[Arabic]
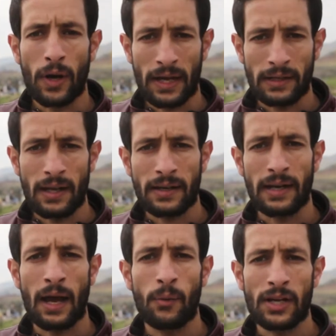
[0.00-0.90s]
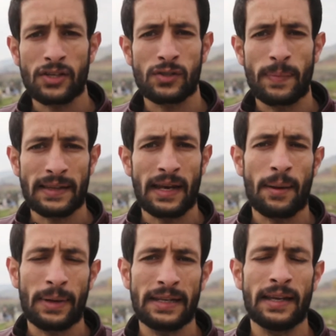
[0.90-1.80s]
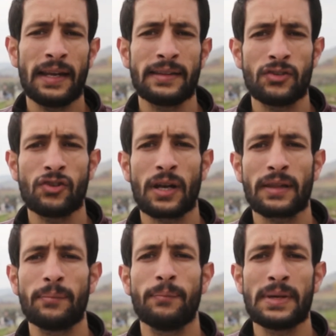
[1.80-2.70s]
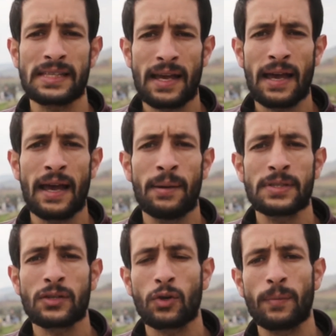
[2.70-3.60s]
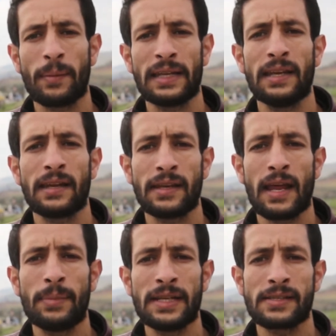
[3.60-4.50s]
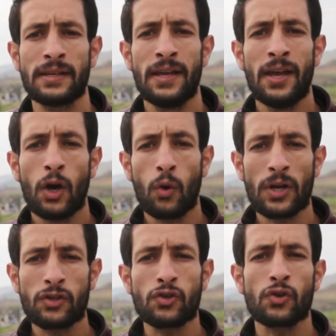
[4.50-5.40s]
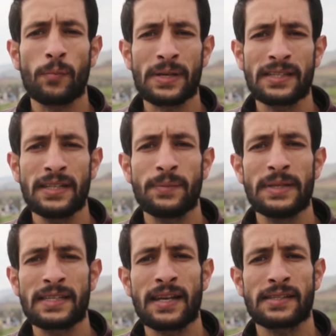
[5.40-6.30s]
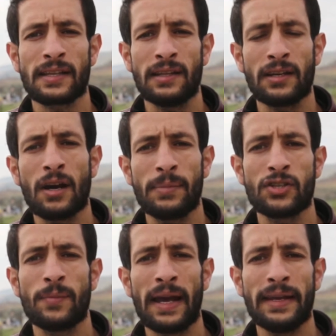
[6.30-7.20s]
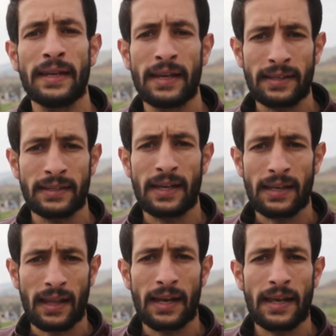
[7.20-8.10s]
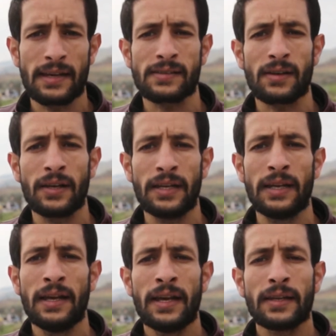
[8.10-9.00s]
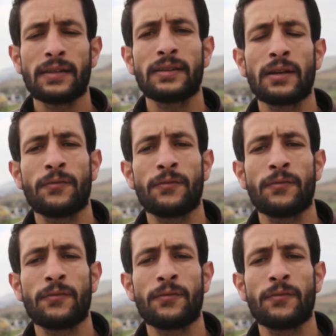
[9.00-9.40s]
وإغلاق الحواجز بعد العملية التي جرت مساء أمس قرب مدينة نابلس هو جزء بسيط من سياسة العقاب الجماعية التي اعتادت عليها إسرائيل ضد